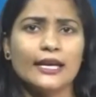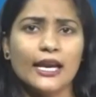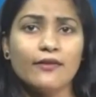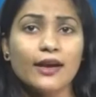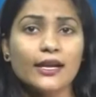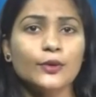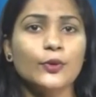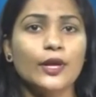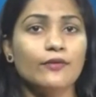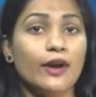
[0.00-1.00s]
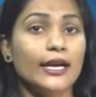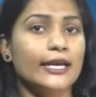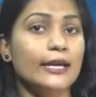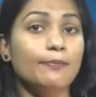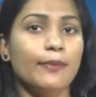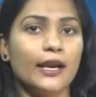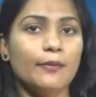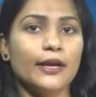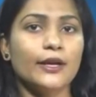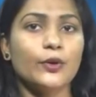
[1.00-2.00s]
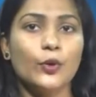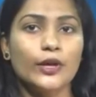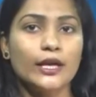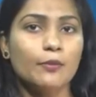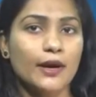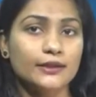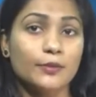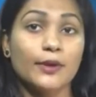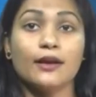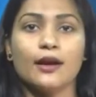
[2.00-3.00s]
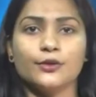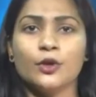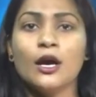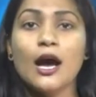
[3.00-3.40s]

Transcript: గెలవాలనుకునే వాడికి బలమైన కోరిక మాత్రమే కాదు